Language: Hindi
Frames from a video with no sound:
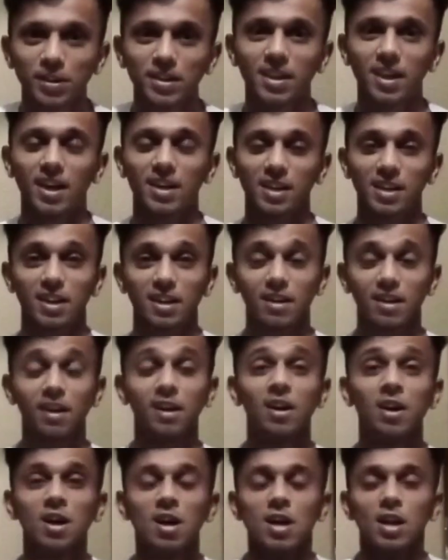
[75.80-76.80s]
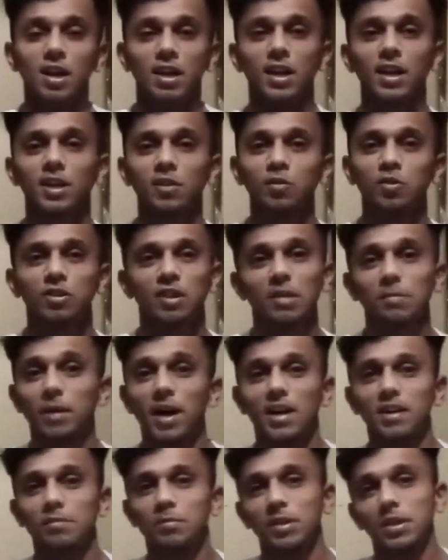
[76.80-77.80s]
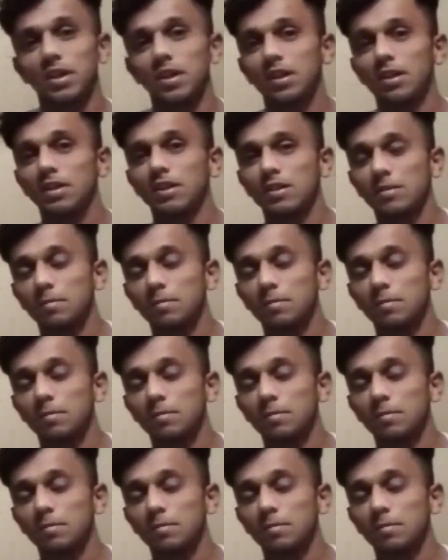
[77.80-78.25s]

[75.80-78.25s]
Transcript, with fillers: में ये आने लगा लेकिन उसके बाद मैंने